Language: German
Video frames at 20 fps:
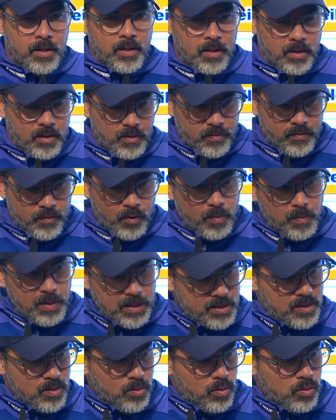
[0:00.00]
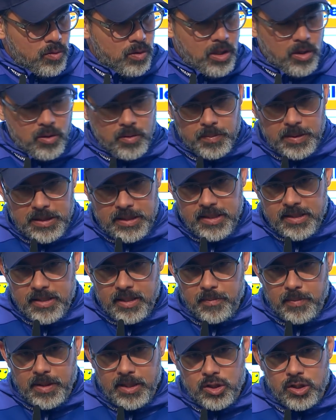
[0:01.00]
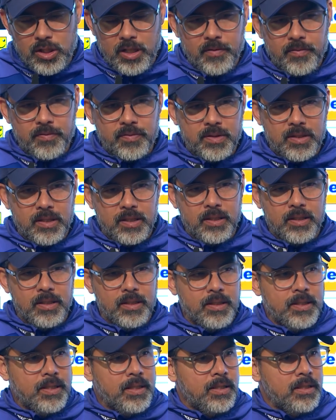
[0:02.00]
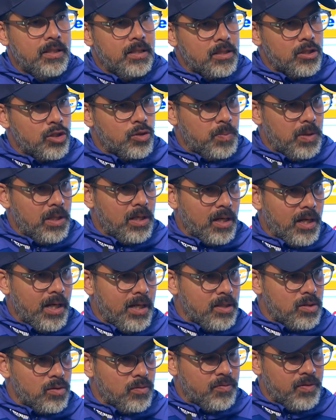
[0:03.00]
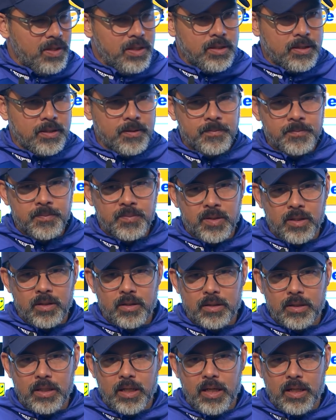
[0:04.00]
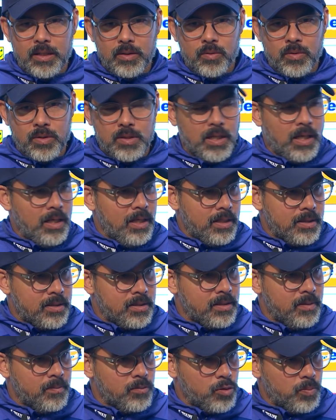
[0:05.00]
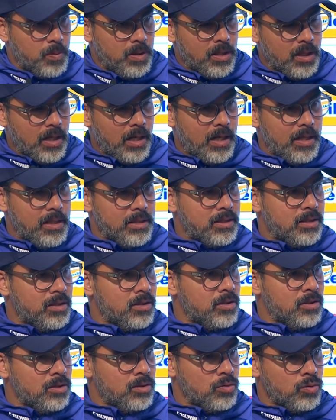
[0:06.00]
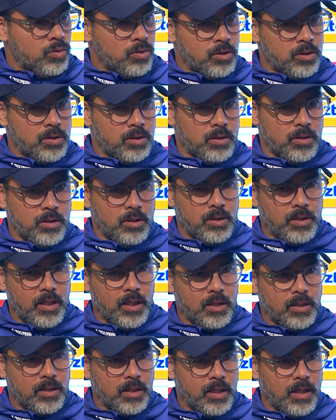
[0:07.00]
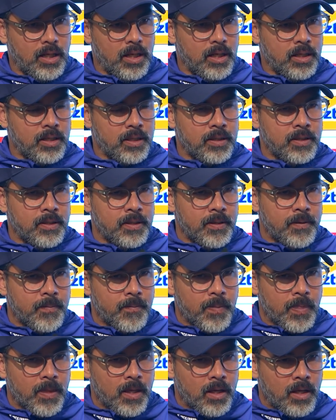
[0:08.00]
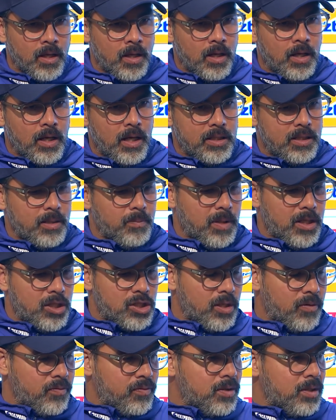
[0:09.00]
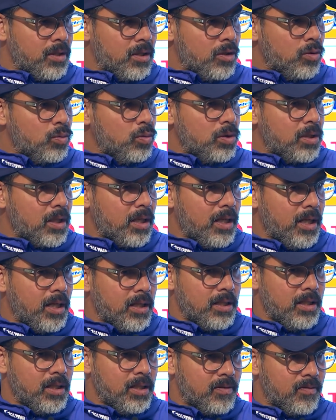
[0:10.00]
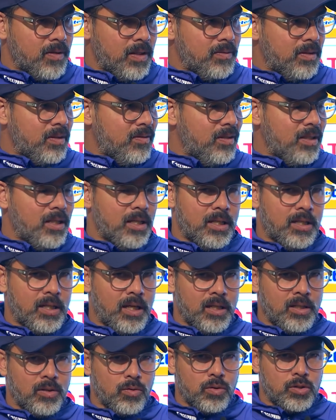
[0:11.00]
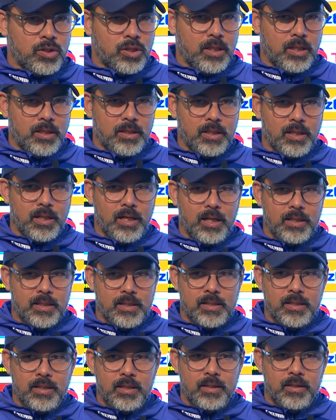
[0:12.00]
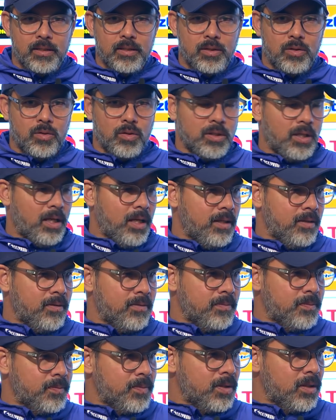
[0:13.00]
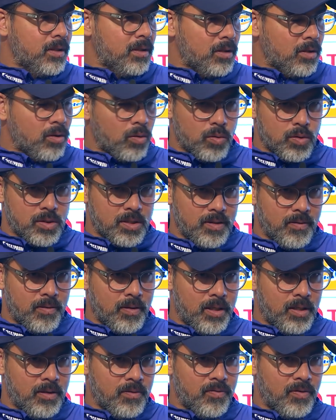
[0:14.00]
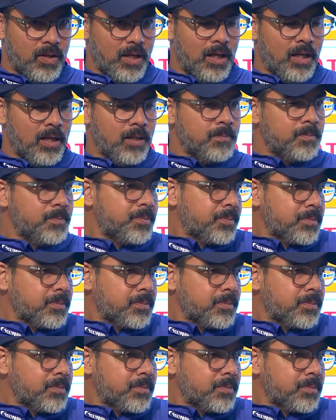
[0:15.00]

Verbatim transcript: äh, Formation und auch mit dieser Mannschaft äh, in dieses Spiel reinzufinden. Da hat uns Alex im Spiel gehalten und ich denke, danach hat die Mannschaft äh, gut reagiert, weil wir wieder in einen Rückstand geraten sind durch einen großen individuellen Fehler